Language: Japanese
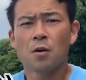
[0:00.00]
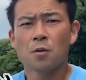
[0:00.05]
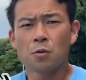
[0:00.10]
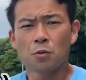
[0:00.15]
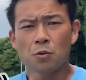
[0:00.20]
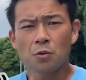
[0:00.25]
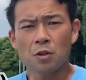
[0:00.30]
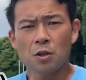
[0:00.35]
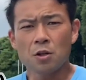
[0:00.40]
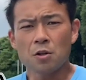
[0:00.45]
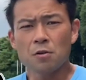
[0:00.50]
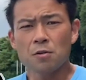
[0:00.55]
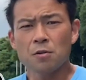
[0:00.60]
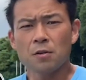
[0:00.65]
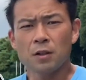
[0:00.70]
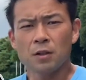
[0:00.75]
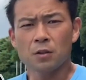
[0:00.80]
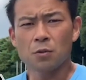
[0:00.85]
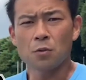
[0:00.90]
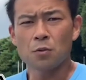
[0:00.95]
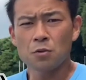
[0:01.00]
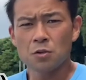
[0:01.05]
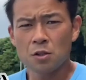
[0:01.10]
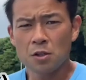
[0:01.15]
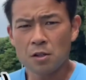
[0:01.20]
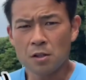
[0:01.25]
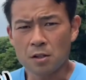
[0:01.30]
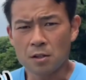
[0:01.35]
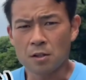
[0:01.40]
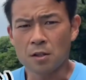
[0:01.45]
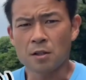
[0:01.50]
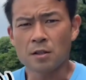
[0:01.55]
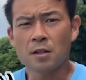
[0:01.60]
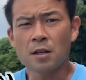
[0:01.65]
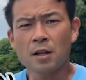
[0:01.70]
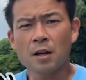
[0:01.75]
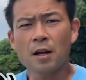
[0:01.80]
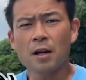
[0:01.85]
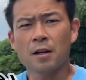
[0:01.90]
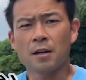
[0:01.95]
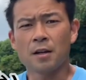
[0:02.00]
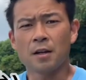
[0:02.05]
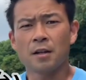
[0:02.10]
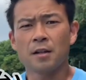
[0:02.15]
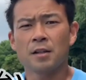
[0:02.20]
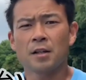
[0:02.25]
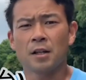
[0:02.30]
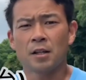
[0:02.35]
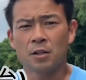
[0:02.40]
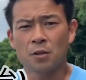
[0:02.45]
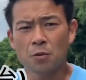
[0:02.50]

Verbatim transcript: この記録は同時にですね、世界歴代